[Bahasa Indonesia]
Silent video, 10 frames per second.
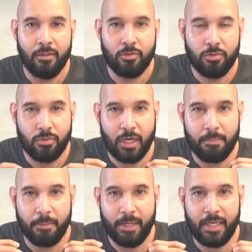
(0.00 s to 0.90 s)
susunan
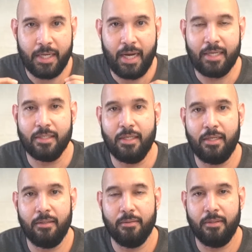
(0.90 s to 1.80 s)
pemain dari
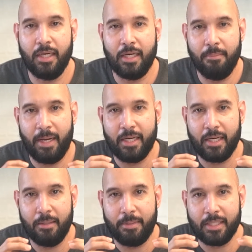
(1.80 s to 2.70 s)
Arsenal yang
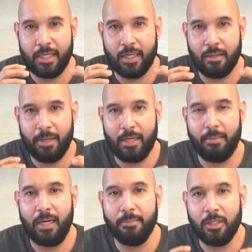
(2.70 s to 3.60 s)
dimainkan di pertandingan kemarin
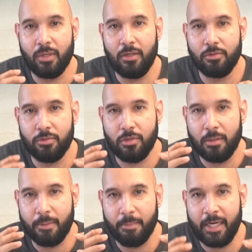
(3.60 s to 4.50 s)
malam itu adalah
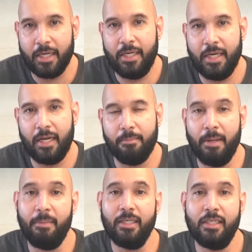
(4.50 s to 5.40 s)
susunan pemain yang ideal.
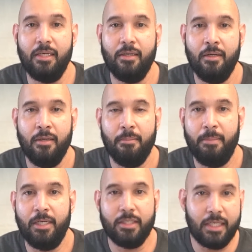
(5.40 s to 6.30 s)
Memang sih
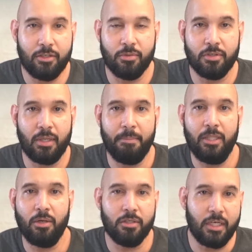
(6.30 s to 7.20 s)
minus Jesus, tapi
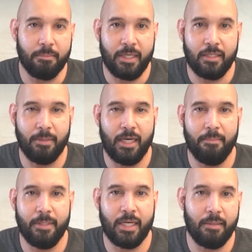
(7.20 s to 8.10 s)
Trossard main sebagai
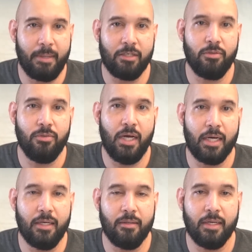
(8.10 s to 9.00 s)
penyerang palsu juga
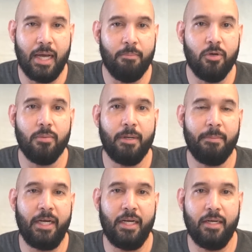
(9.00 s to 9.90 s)
kan nggak buruk
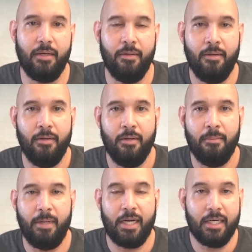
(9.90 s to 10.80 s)
permainannya.
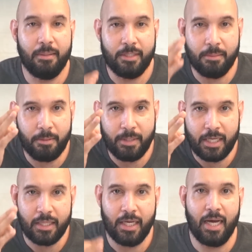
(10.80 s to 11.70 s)
Bahkan dia bisa
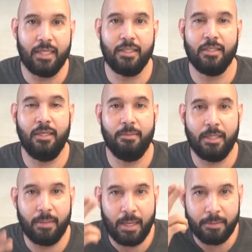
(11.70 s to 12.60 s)
memberikan tiga assist, dia
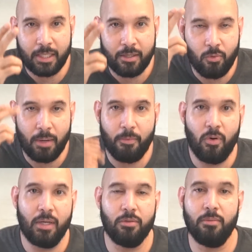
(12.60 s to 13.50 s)
bisa mendapatkan dua
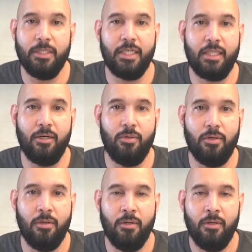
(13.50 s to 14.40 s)
peluang untuk mencetak gol.